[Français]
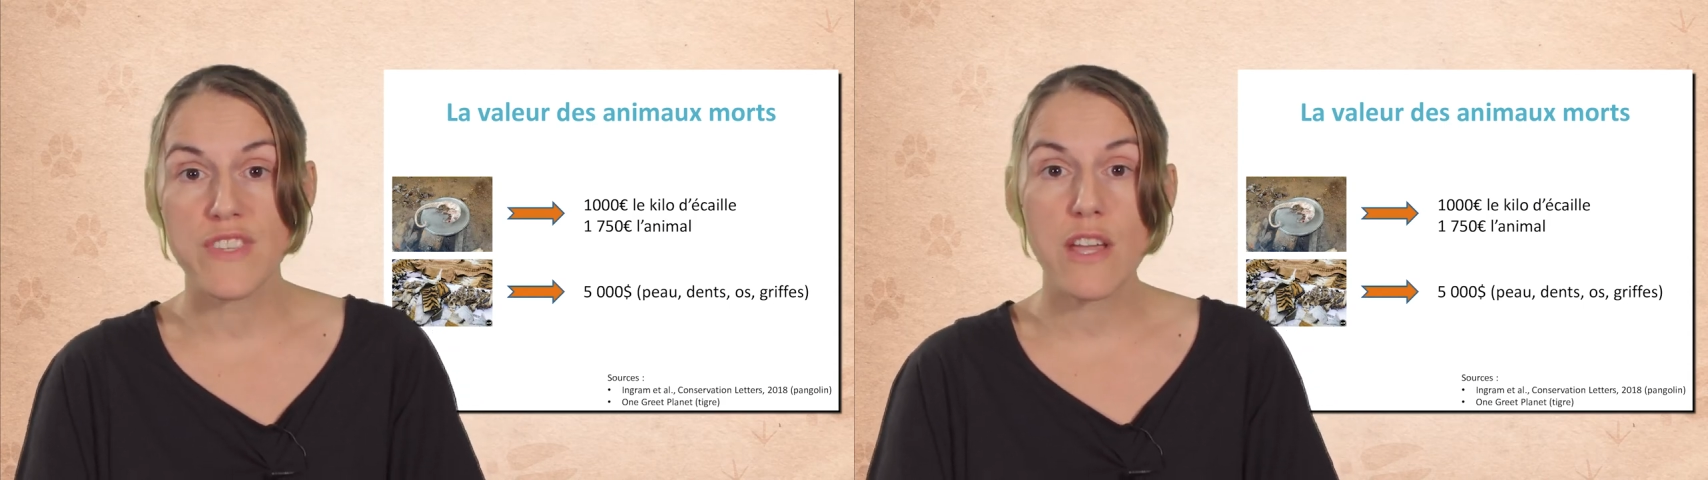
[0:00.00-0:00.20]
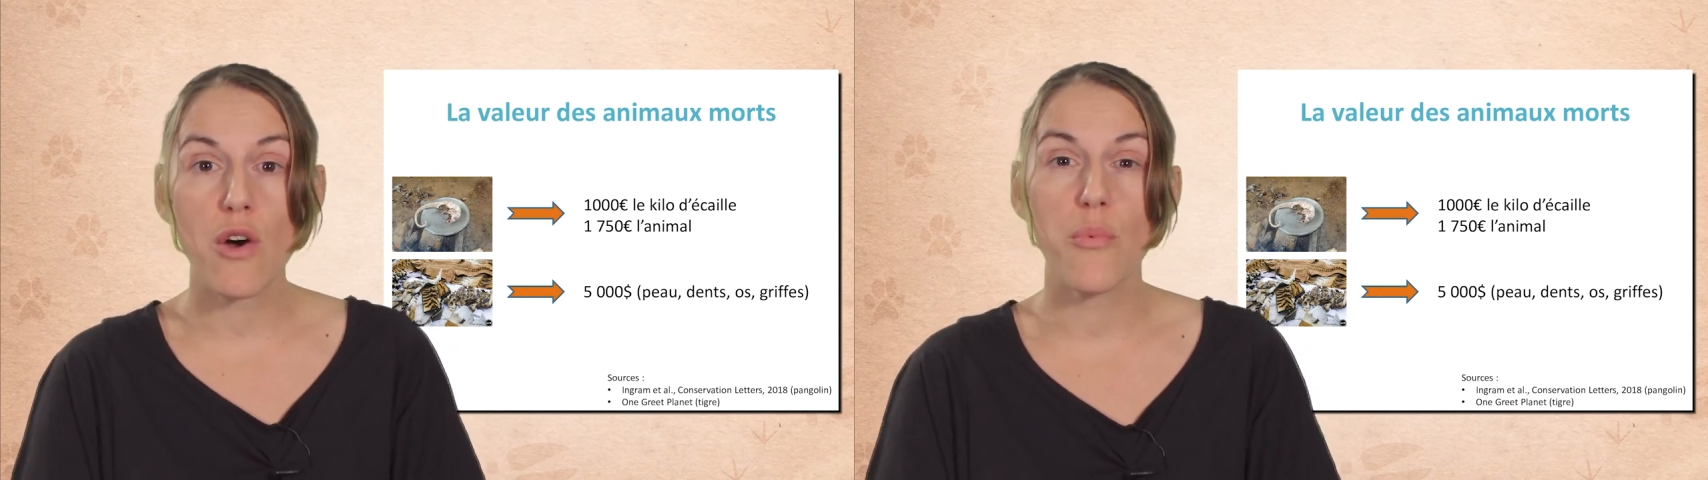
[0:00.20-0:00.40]

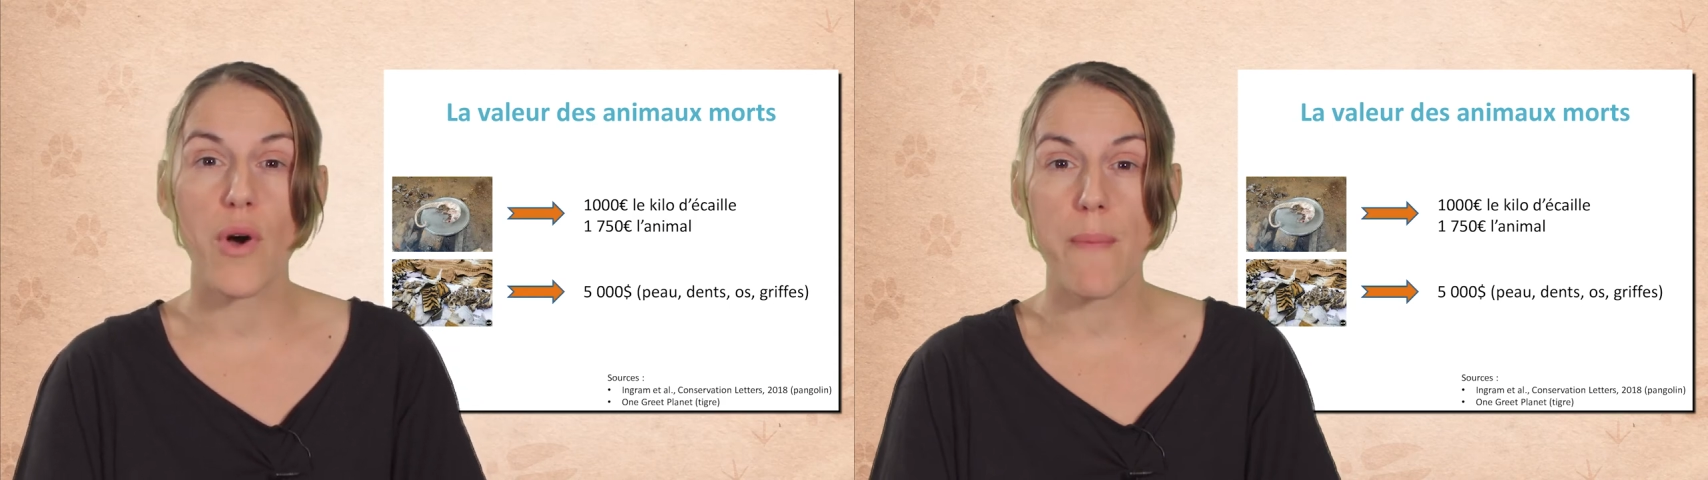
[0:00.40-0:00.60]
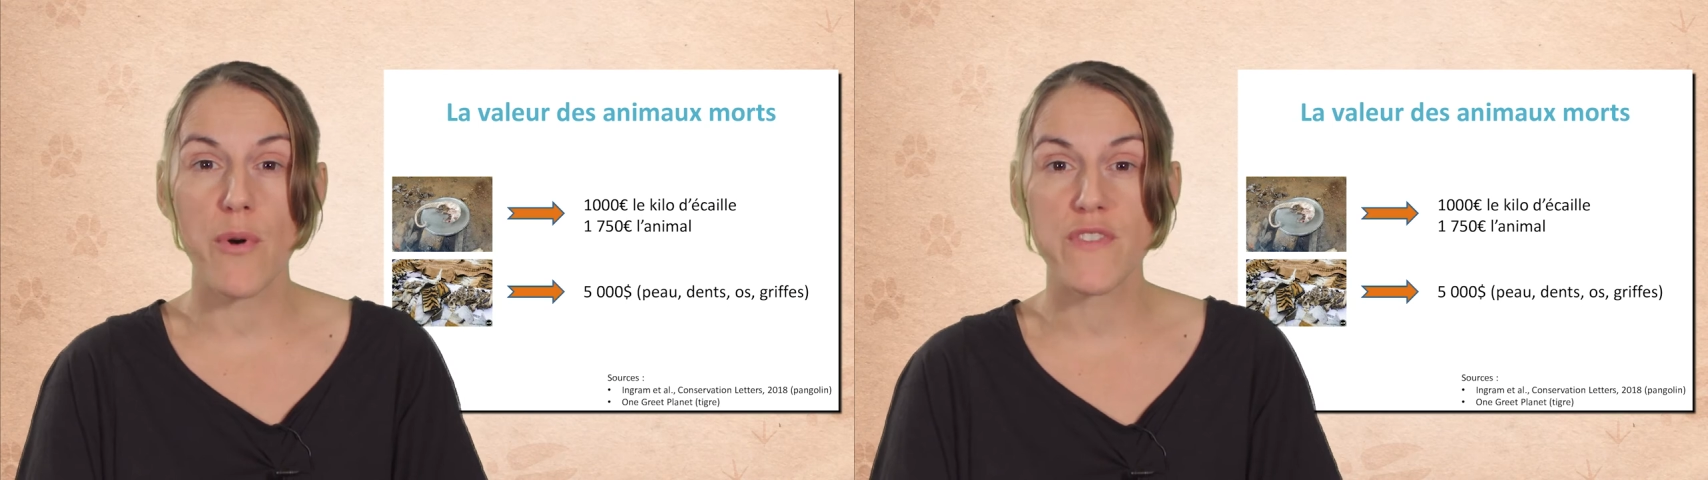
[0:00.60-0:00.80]
tigre peut
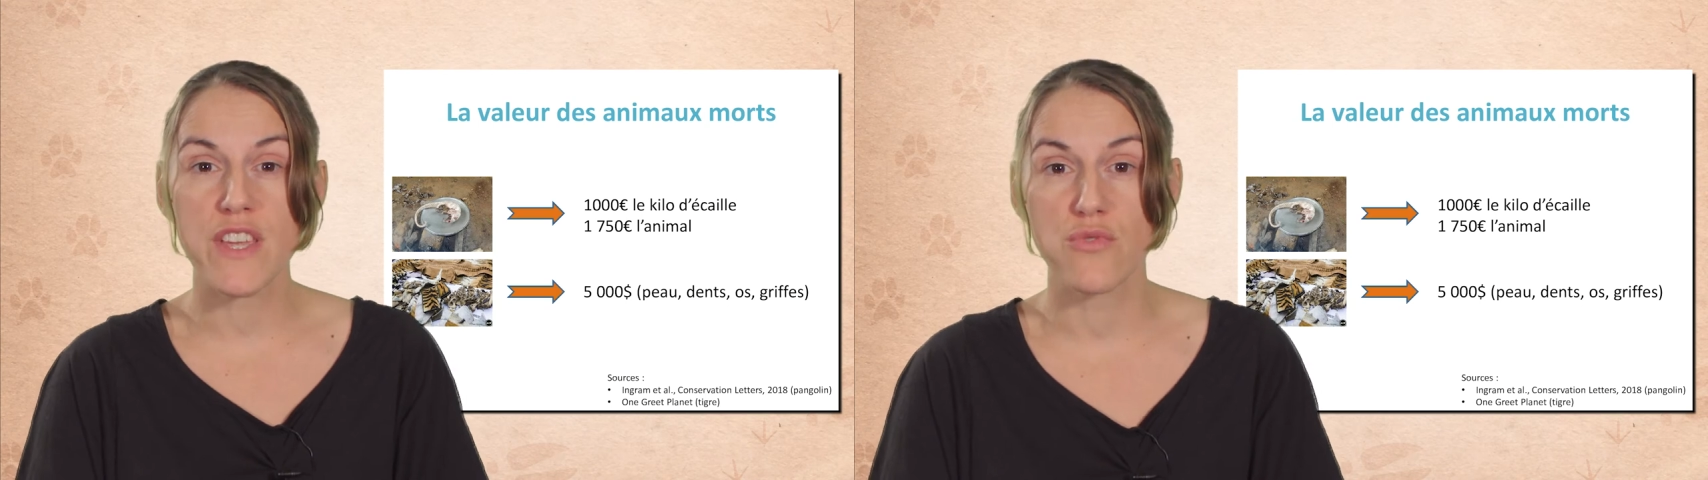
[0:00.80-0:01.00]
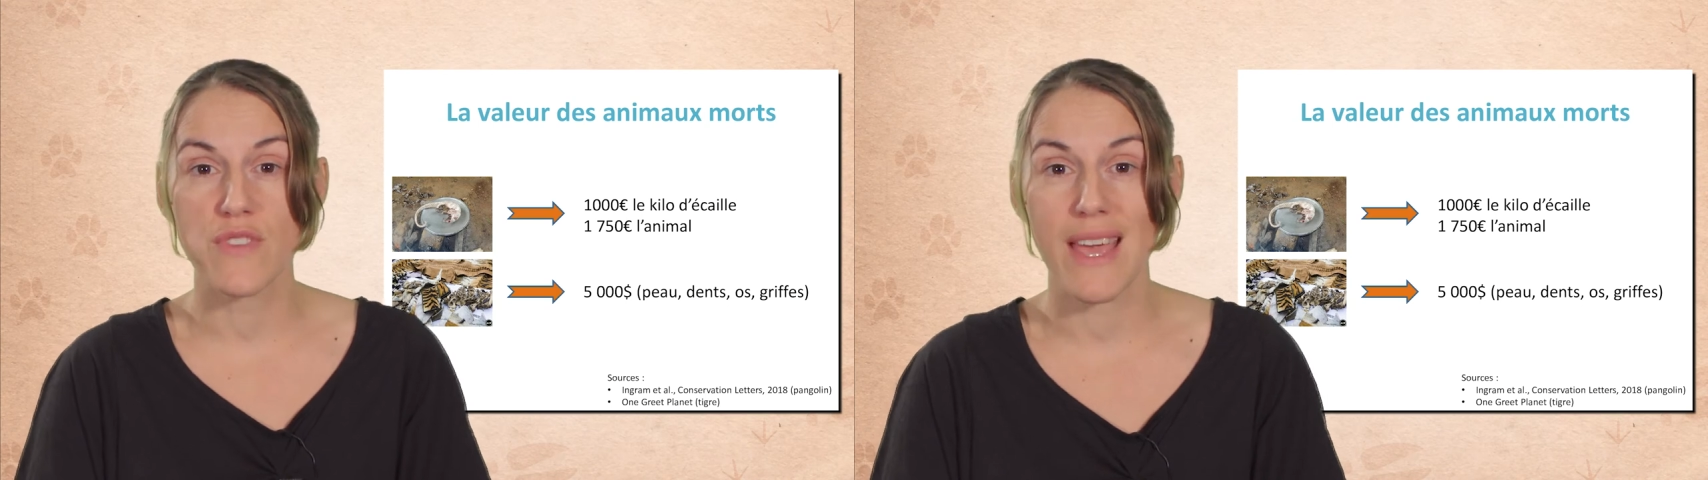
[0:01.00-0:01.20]

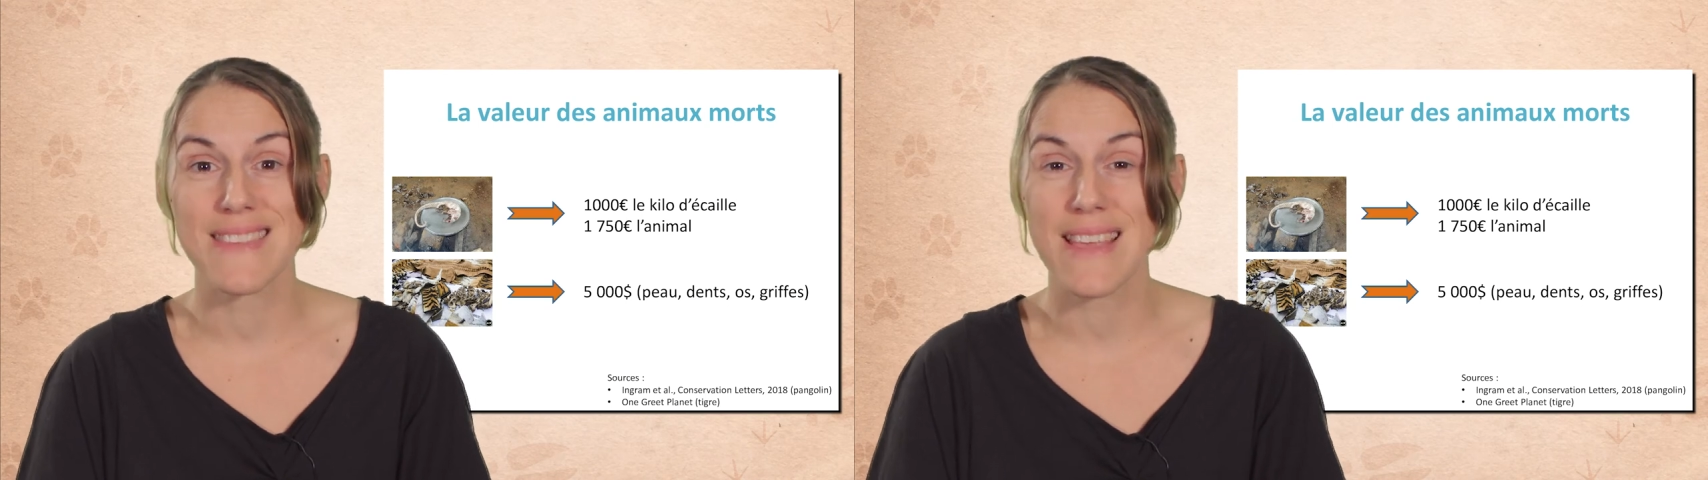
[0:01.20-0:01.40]
rapporter jusqu'à